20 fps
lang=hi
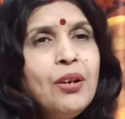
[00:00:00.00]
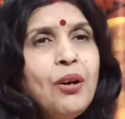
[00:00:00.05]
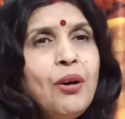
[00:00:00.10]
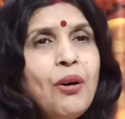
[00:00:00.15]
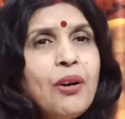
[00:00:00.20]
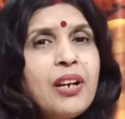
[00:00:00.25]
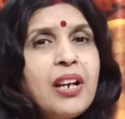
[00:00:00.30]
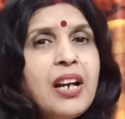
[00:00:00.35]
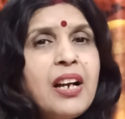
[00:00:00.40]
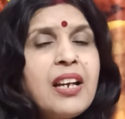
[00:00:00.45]

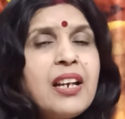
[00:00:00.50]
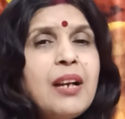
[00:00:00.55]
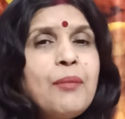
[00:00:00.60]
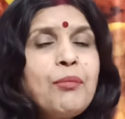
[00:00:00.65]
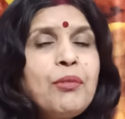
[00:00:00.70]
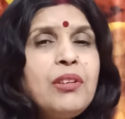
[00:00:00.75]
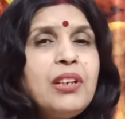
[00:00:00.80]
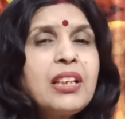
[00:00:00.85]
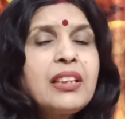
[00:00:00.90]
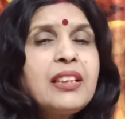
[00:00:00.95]
और अगर
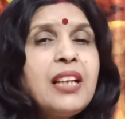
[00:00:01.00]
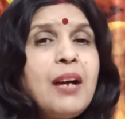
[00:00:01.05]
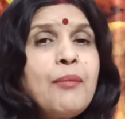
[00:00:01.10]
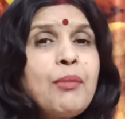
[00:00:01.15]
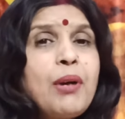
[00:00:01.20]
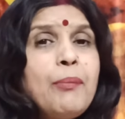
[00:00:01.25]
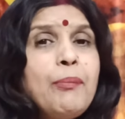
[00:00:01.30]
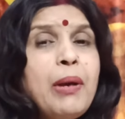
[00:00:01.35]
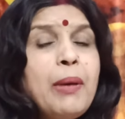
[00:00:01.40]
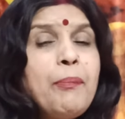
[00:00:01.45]
आपको लगता है
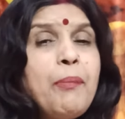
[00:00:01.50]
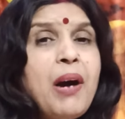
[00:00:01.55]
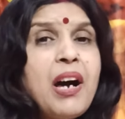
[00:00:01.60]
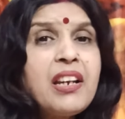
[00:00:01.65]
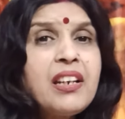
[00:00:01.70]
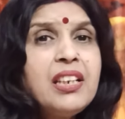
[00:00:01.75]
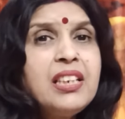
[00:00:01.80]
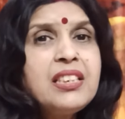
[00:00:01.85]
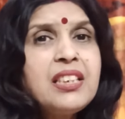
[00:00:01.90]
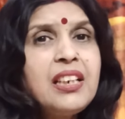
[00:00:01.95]
आपका
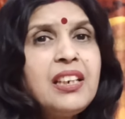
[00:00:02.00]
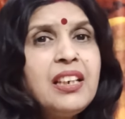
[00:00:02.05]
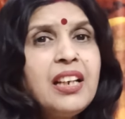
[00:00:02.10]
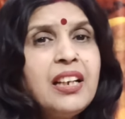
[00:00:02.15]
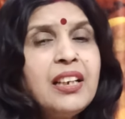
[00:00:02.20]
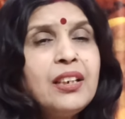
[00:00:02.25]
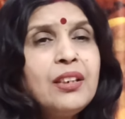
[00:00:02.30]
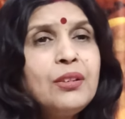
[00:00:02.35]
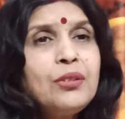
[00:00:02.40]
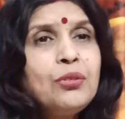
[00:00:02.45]
व्यापार नहीं चल रहा
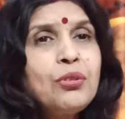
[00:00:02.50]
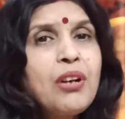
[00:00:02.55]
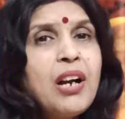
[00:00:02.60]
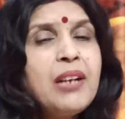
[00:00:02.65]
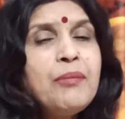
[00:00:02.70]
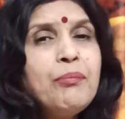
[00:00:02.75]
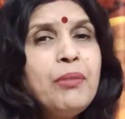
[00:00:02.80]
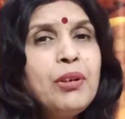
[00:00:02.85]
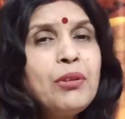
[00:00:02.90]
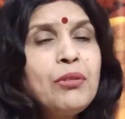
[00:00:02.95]
है
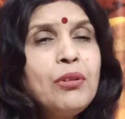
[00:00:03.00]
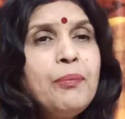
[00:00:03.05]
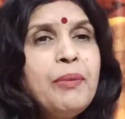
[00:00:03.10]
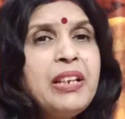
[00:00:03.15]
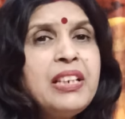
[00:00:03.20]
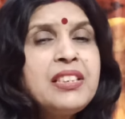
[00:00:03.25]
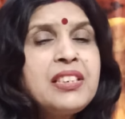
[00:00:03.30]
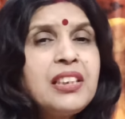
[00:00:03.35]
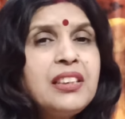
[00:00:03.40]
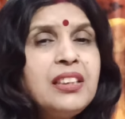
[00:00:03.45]
दुकान बिल्कुल
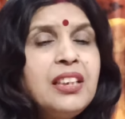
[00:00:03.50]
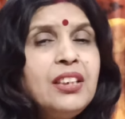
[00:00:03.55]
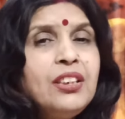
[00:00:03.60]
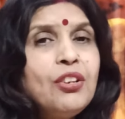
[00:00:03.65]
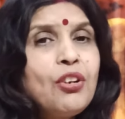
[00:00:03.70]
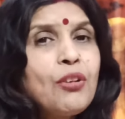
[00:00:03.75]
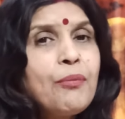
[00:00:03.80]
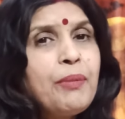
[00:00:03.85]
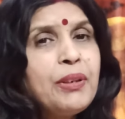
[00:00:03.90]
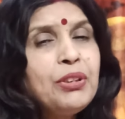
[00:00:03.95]
पहले चलती थी
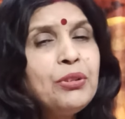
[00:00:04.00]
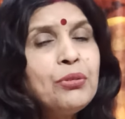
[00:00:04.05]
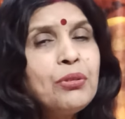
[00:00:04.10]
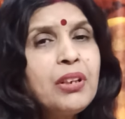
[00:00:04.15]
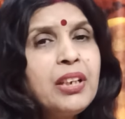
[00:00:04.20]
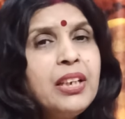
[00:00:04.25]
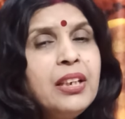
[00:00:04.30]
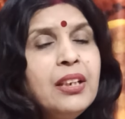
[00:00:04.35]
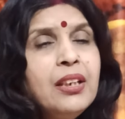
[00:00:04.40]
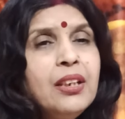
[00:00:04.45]
और बंद हो
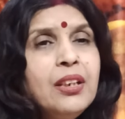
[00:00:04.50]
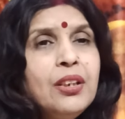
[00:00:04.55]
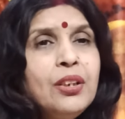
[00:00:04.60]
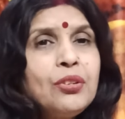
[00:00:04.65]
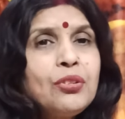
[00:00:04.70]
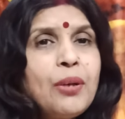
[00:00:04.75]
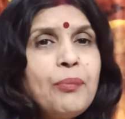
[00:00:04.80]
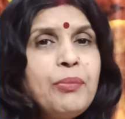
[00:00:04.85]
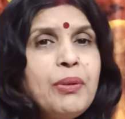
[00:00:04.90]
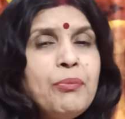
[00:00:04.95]
गई
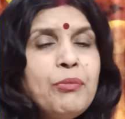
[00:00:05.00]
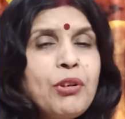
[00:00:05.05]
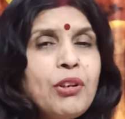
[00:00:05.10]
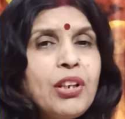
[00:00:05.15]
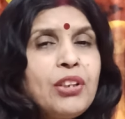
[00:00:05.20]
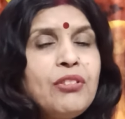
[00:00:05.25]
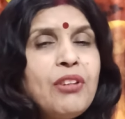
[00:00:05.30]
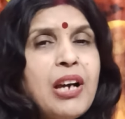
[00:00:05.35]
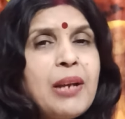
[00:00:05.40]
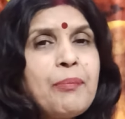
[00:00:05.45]
तो अपने
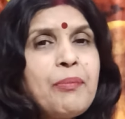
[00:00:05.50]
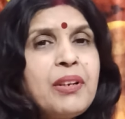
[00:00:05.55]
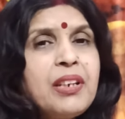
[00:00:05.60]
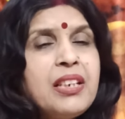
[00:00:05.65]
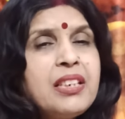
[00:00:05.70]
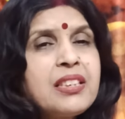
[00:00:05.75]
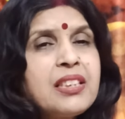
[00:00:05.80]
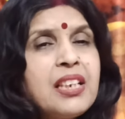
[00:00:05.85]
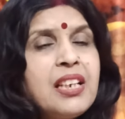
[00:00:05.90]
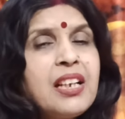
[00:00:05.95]
मुख्य द्वार पर
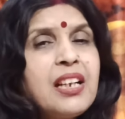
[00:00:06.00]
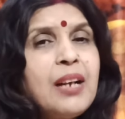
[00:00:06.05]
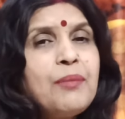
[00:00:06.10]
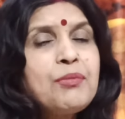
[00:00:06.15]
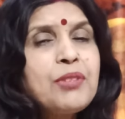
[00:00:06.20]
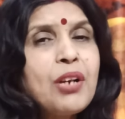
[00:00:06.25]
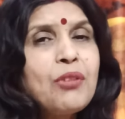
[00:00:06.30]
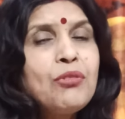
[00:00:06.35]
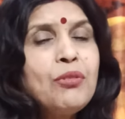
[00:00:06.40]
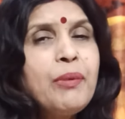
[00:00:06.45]
इस तरह का आप
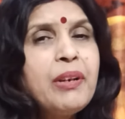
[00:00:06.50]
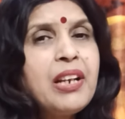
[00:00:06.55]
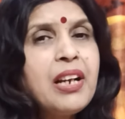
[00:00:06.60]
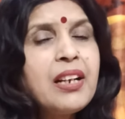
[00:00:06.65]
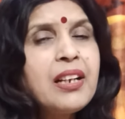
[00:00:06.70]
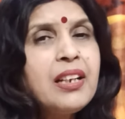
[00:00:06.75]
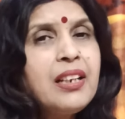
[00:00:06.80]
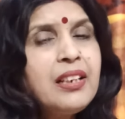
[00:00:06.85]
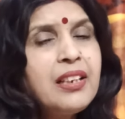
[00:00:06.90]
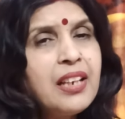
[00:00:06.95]
चाकू
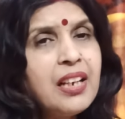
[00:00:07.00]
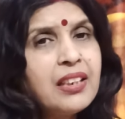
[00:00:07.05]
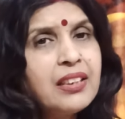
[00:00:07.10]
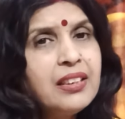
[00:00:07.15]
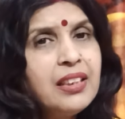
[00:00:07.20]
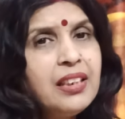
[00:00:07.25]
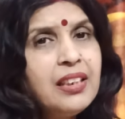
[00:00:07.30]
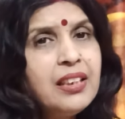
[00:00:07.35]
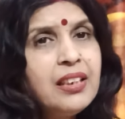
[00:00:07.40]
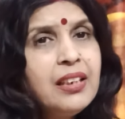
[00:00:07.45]
बनाकर टांग
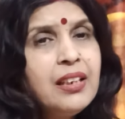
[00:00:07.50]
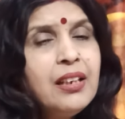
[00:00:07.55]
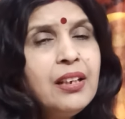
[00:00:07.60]
दें